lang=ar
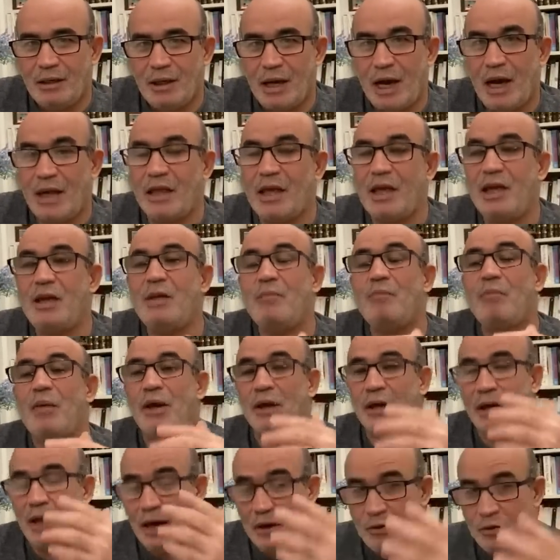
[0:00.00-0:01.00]
هذه
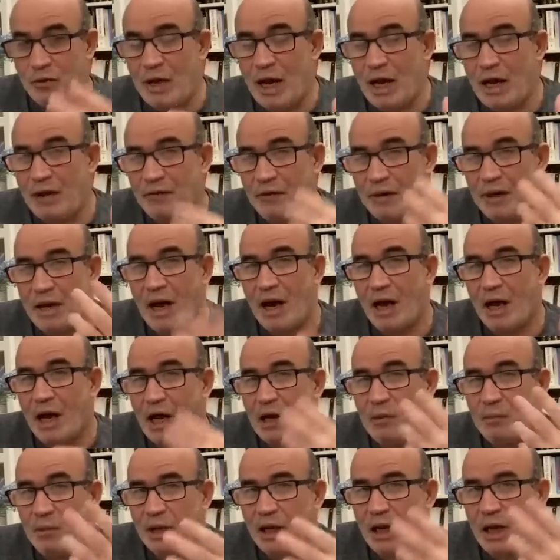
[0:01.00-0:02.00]
نحن نعرف انها
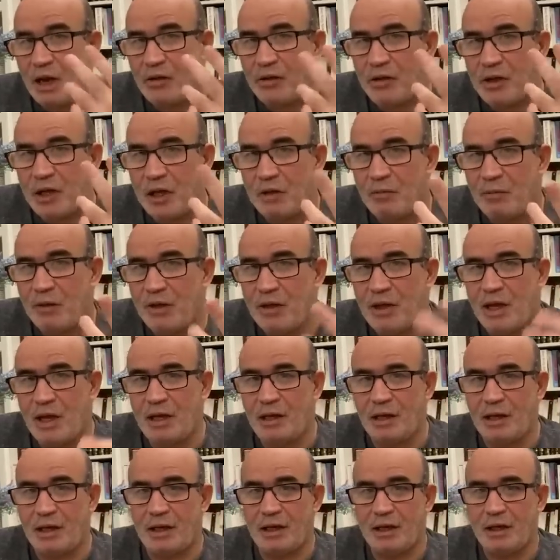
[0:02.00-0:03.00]
اقل بكثير من
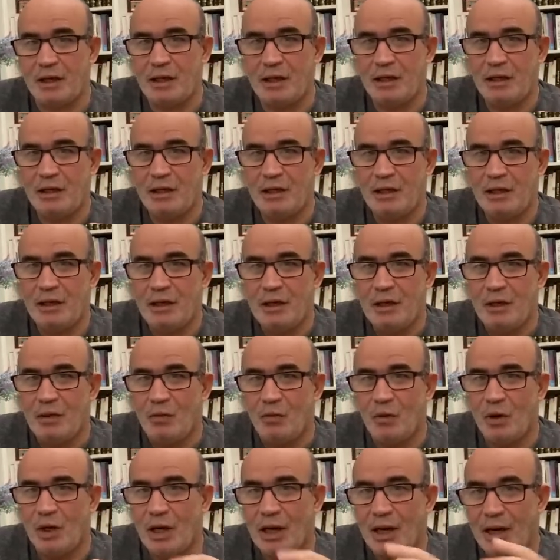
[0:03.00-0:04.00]
ذلك
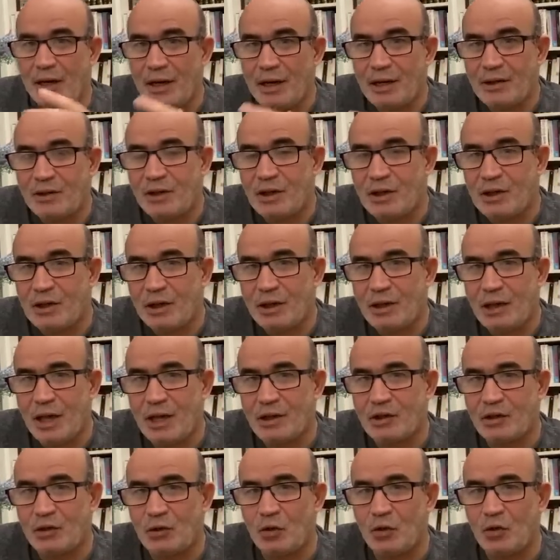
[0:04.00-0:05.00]
ولا الناس
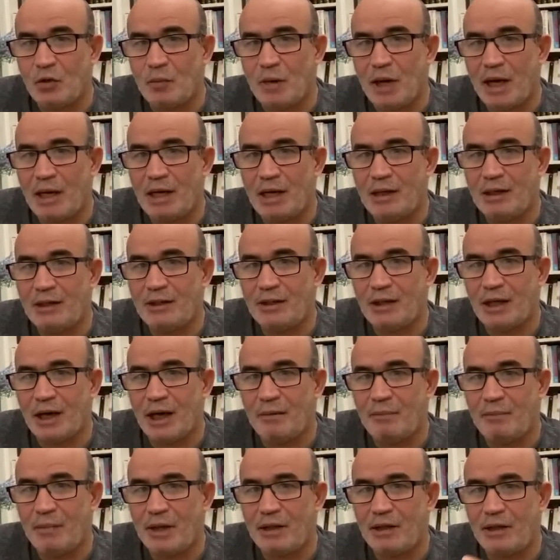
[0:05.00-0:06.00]
يحسدوكم على
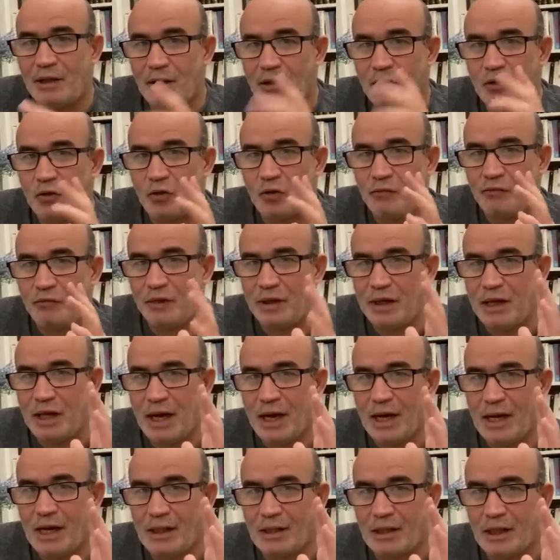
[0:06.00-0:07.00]
الانتخابات اللي انتم في
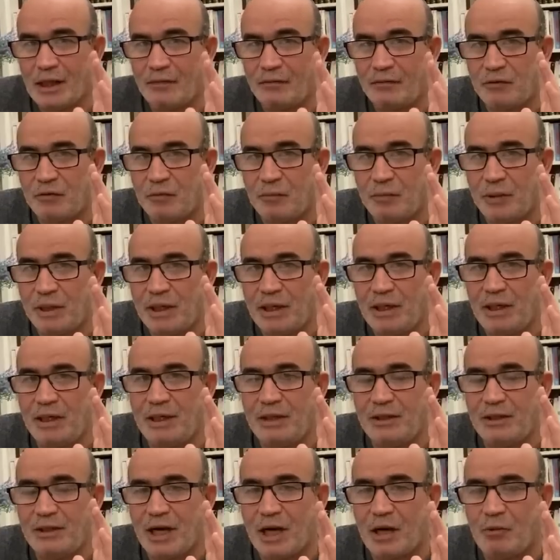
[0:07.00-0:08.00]
النهايه اعترفتم باللي
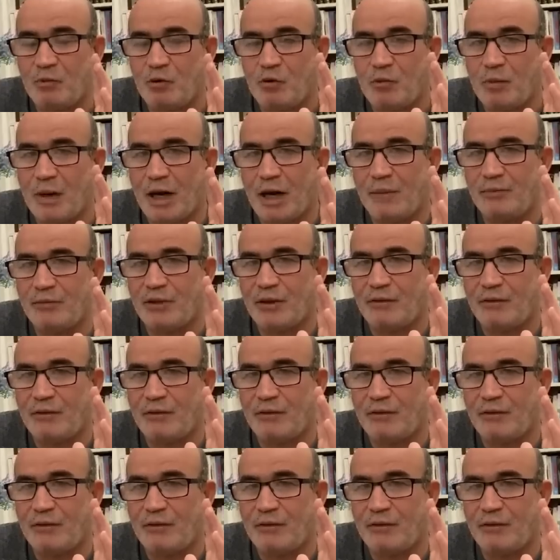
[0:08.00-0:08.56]
اللي انتخبوا ما